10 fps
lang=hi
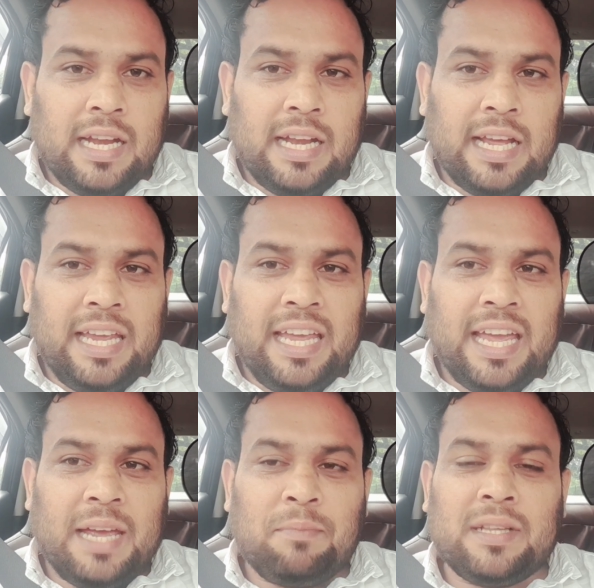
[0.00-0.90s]
नहीं
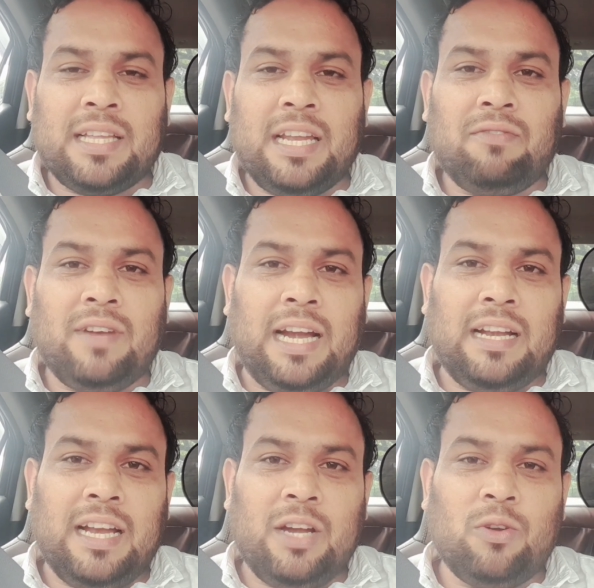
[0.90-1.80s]
है पता नहीं फ्लाइट
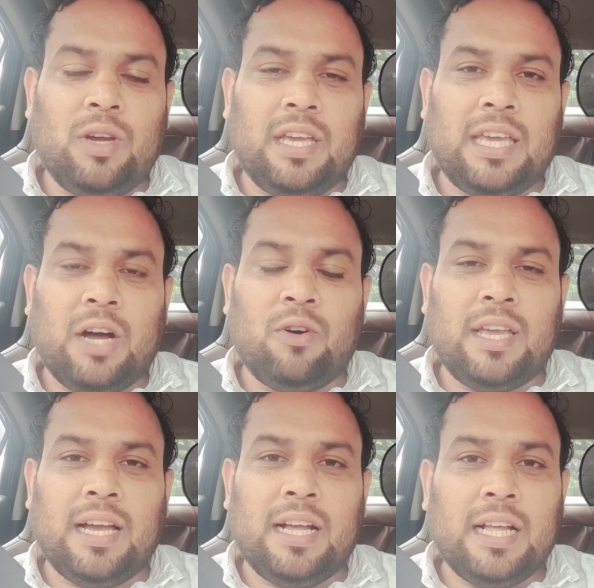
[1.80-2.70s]
लेट हो गई क्या हो
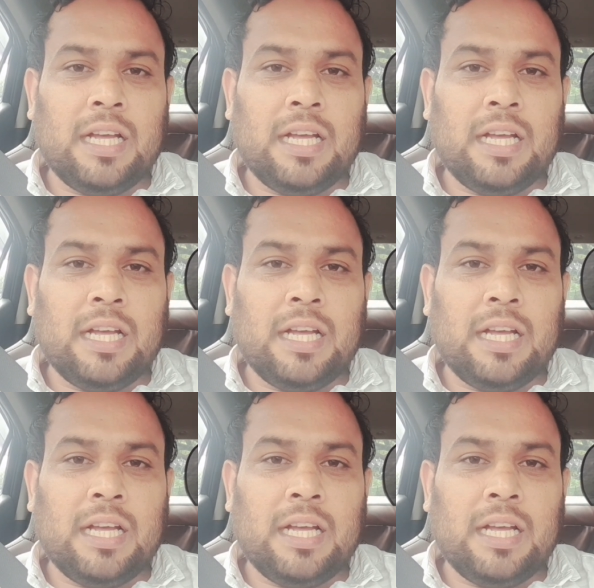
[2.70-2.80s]
गया